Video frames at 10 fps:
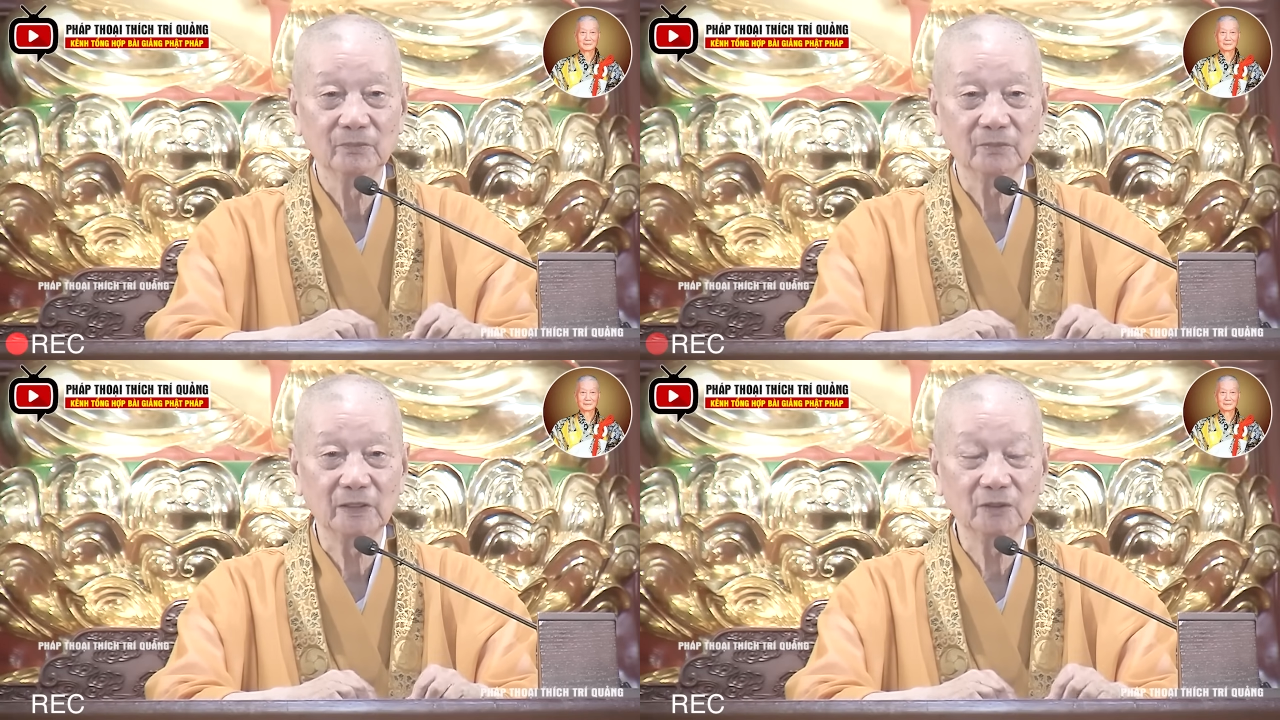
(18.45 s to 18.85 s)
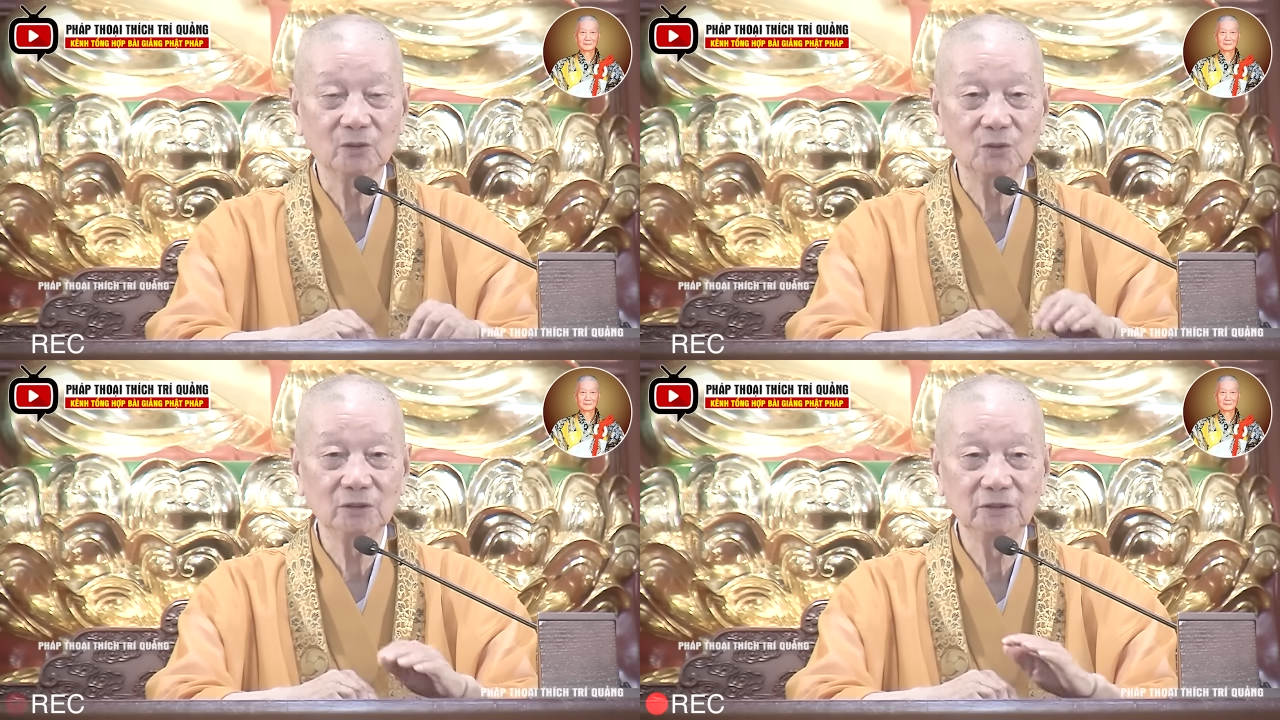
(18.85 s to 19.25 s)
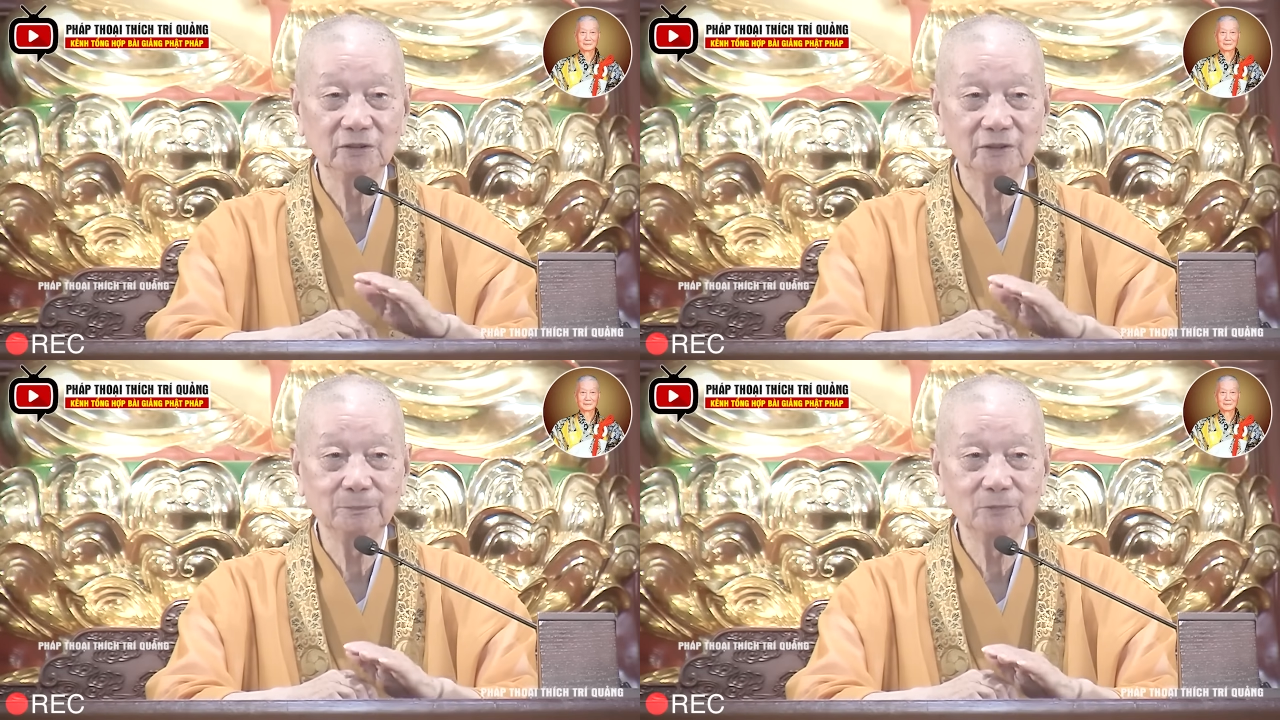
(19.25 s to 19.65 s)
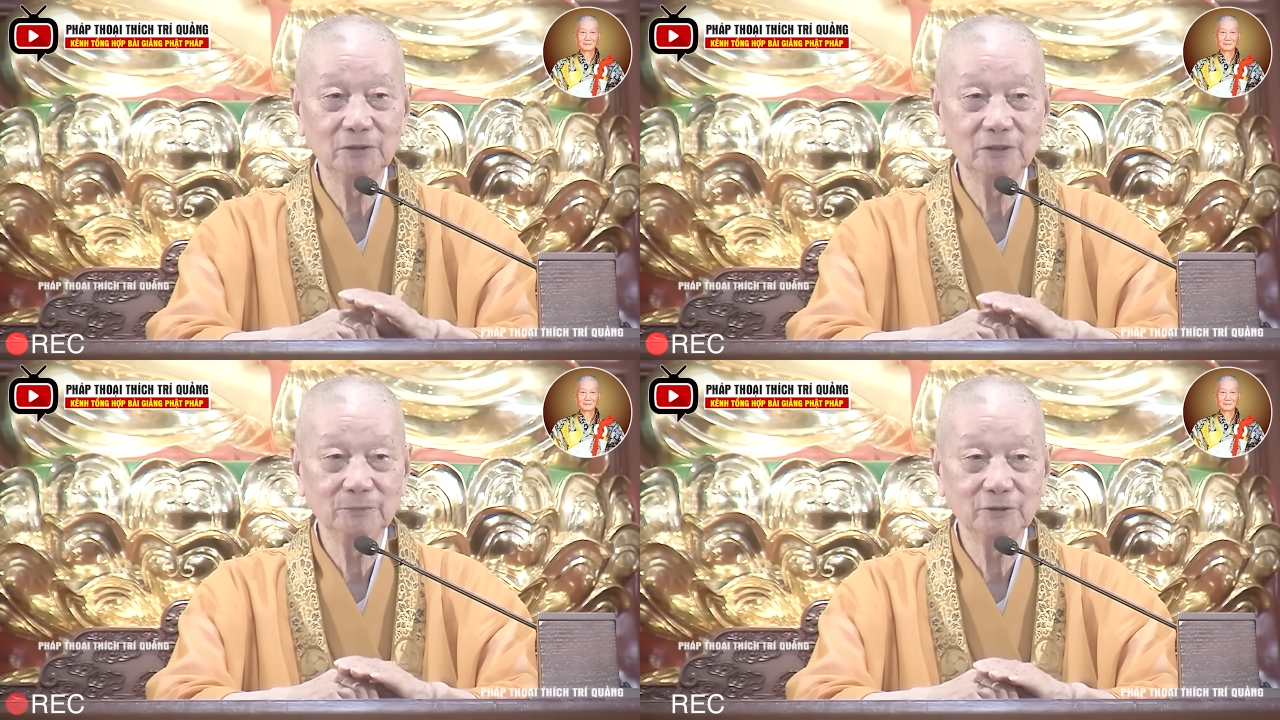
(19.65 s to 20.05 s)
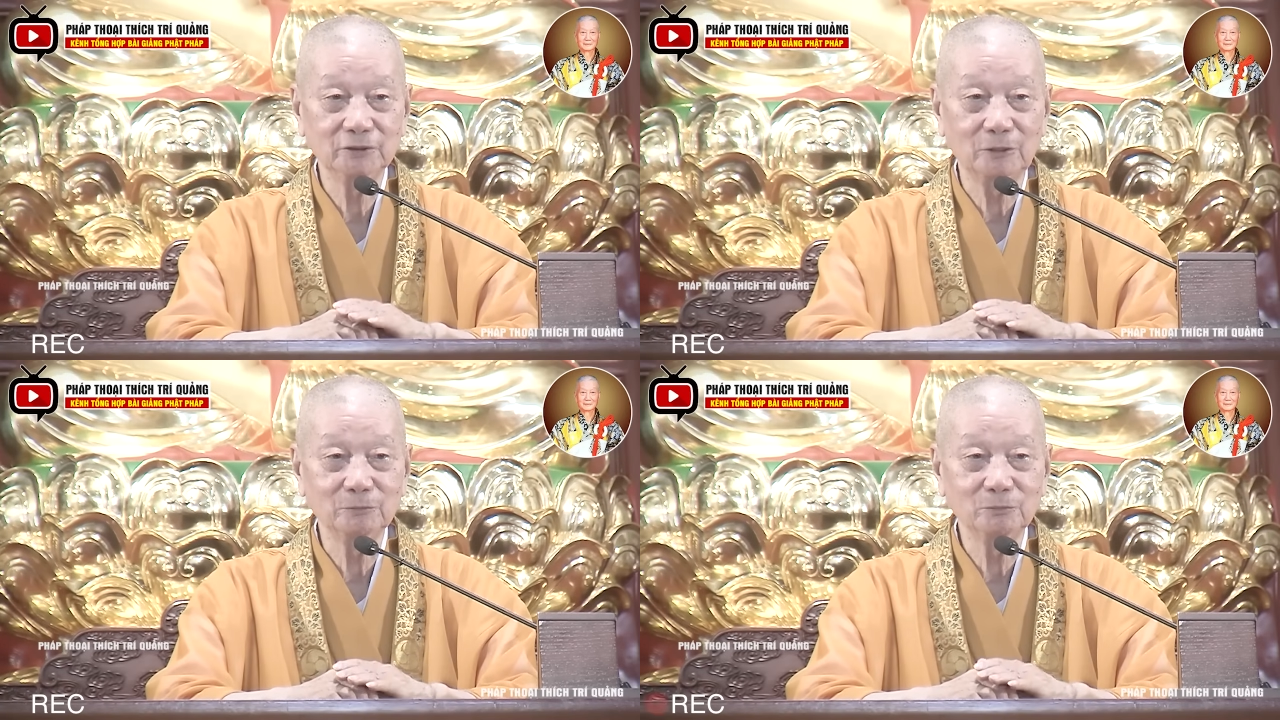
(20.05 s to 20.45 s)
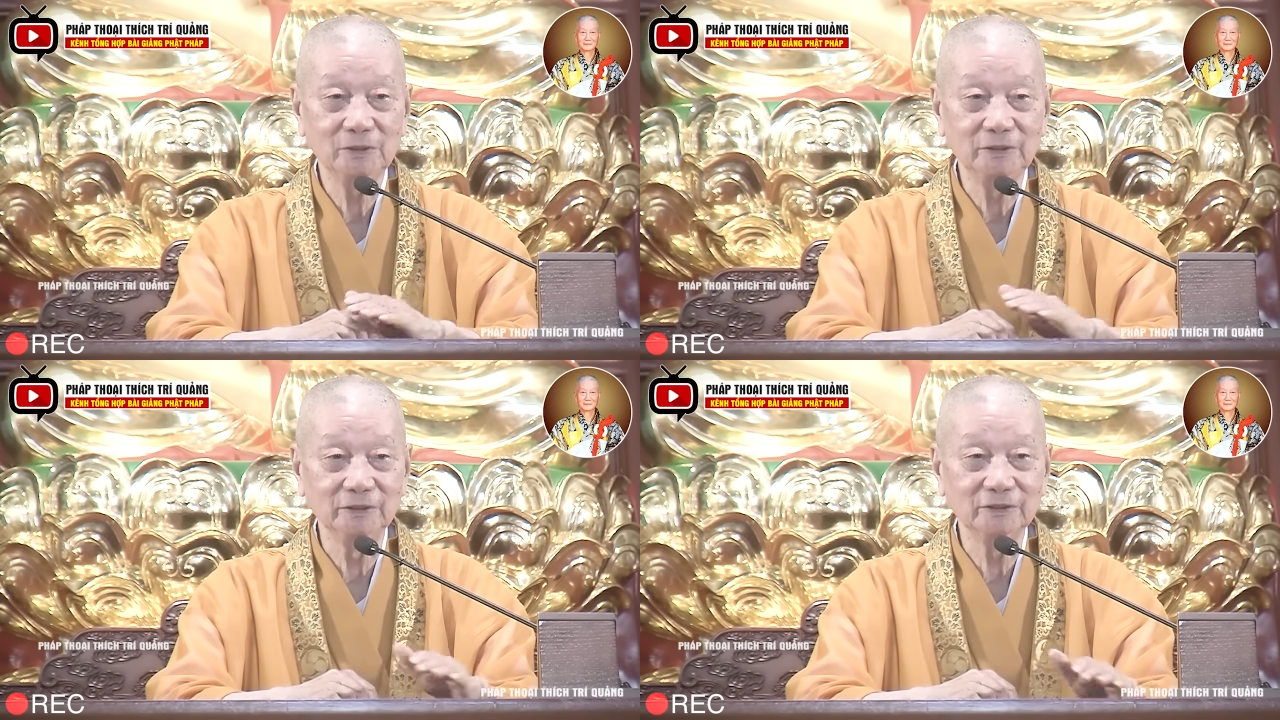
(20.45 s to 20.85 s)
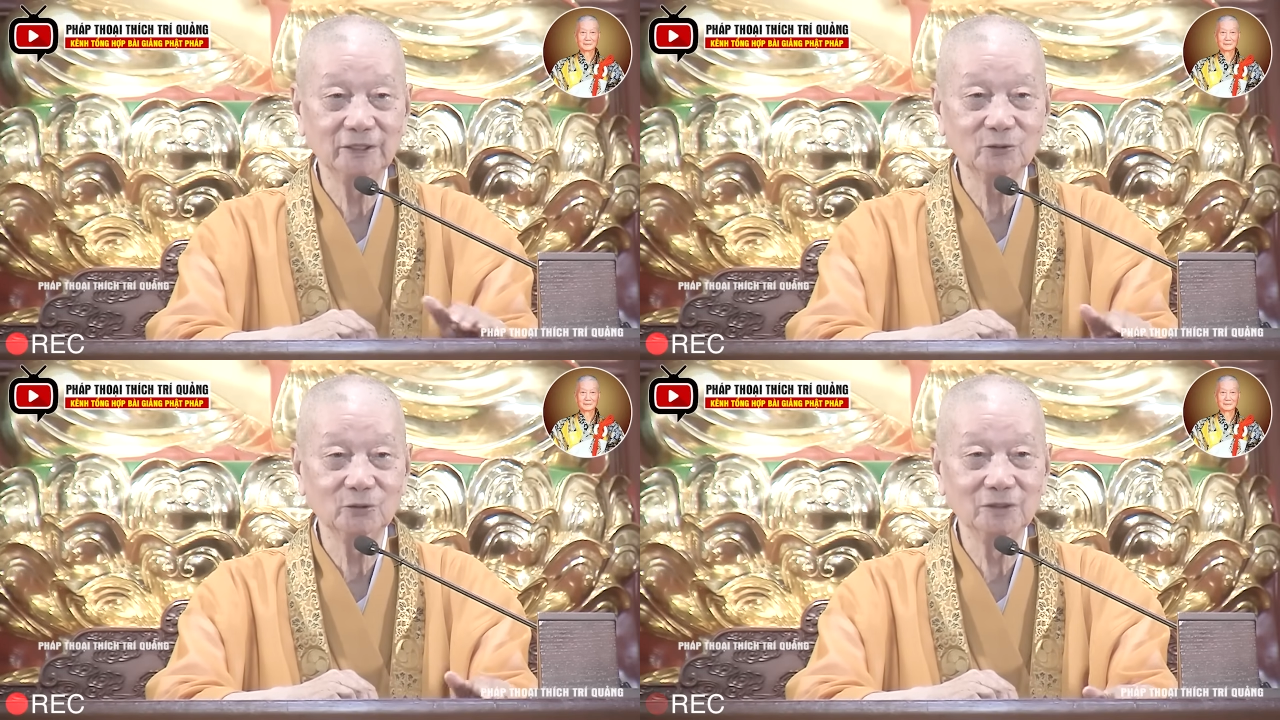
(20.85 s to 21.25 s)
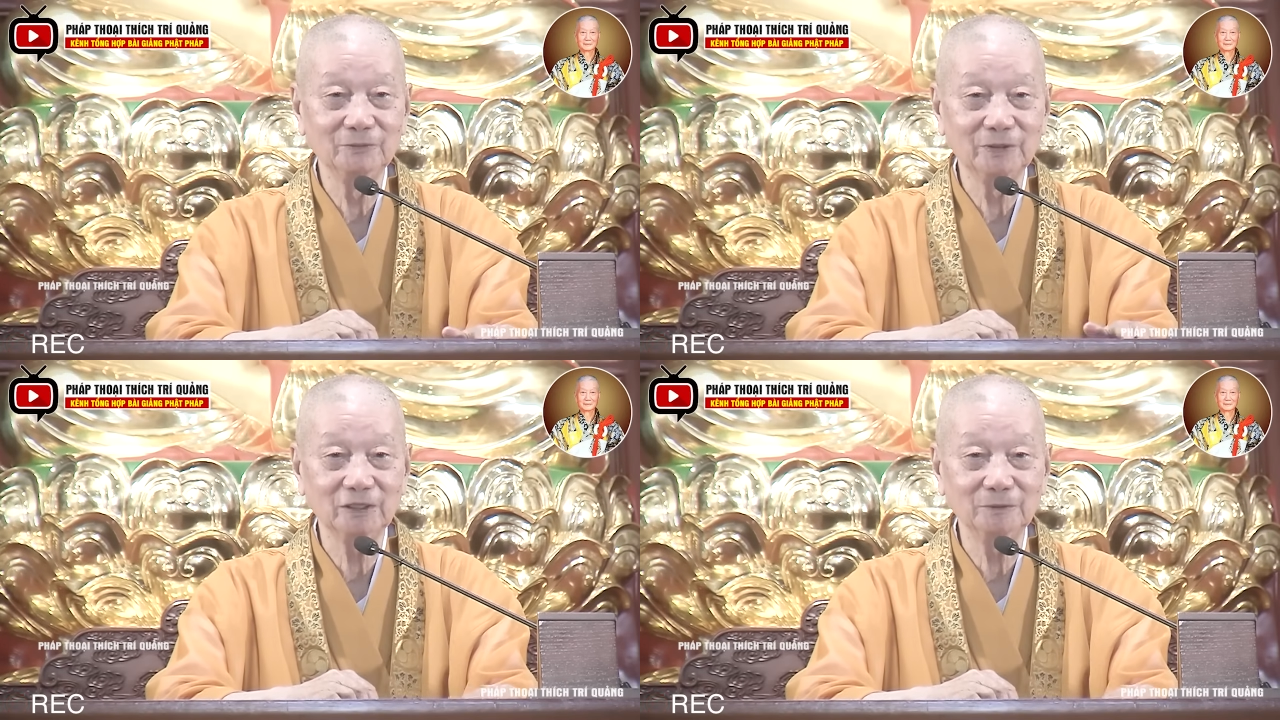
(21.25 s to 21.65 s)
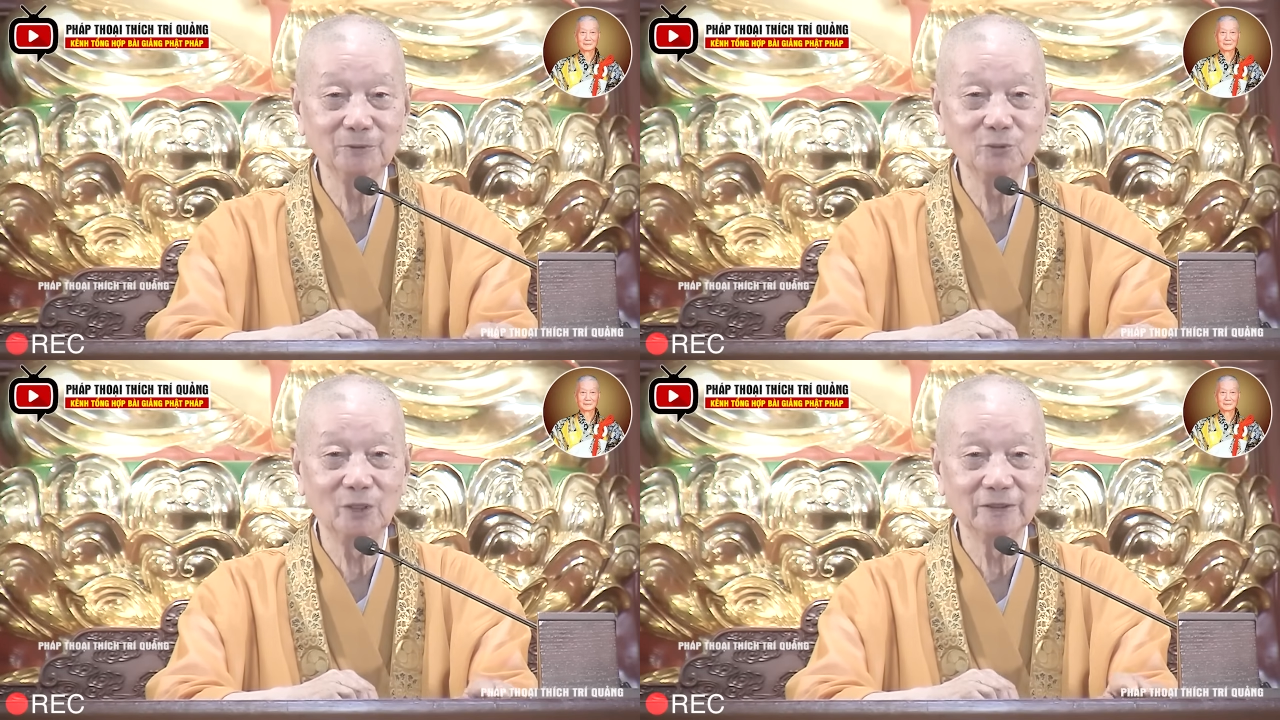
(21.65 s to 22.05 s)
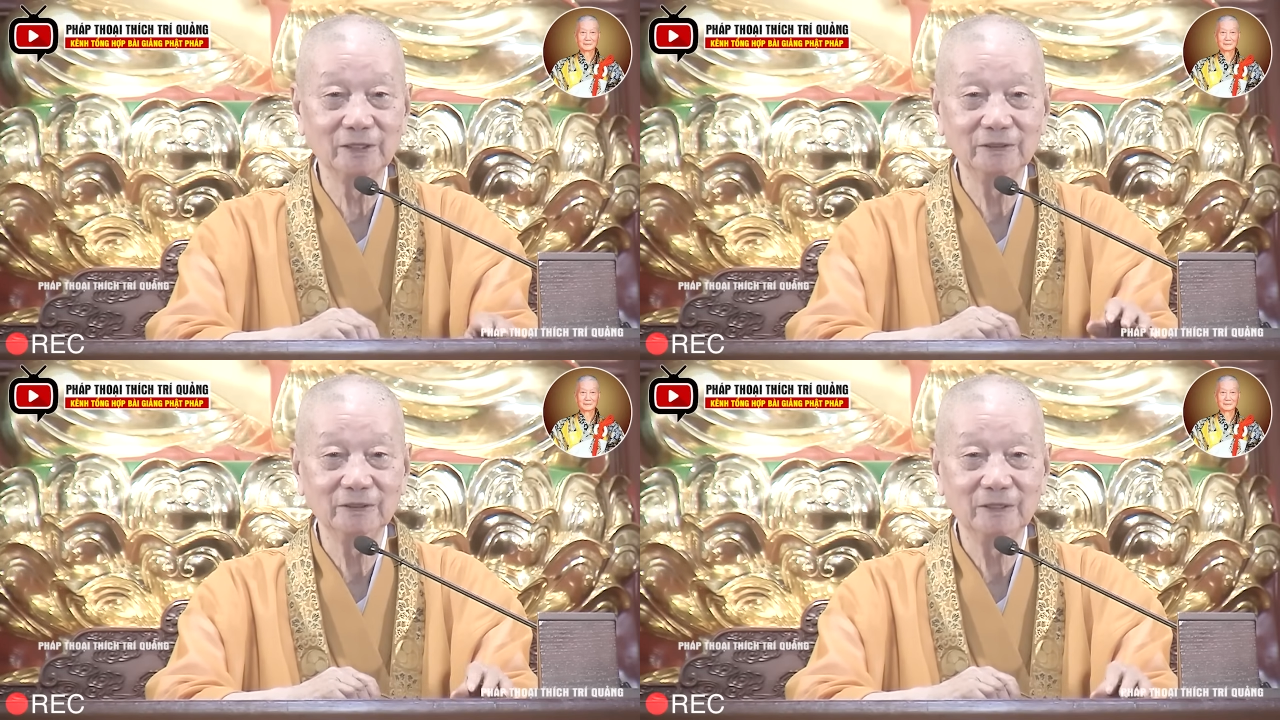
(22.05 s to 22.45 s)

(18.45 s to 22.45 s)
Tại vì con người tâm linh ở bên trong mới hiện ra con người vật chất bên ngoài này.